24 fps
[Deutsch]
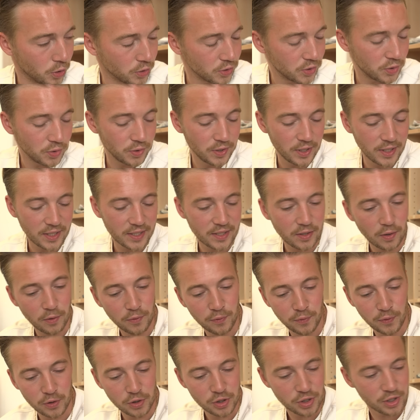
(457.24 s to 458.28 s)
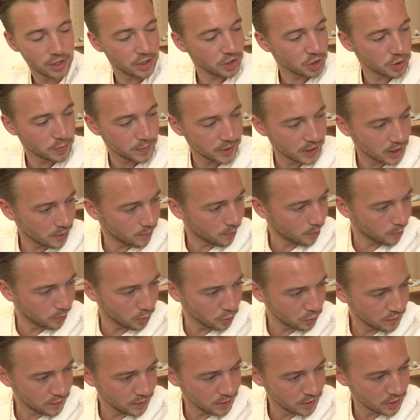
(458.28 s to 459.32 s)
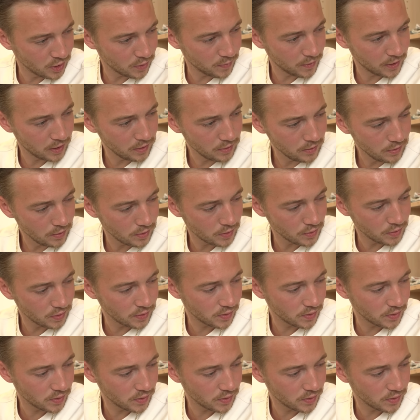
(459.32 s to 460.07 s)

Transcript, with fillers: Könntest du dir das auch vorstellen, später mal beruflich zu machen, so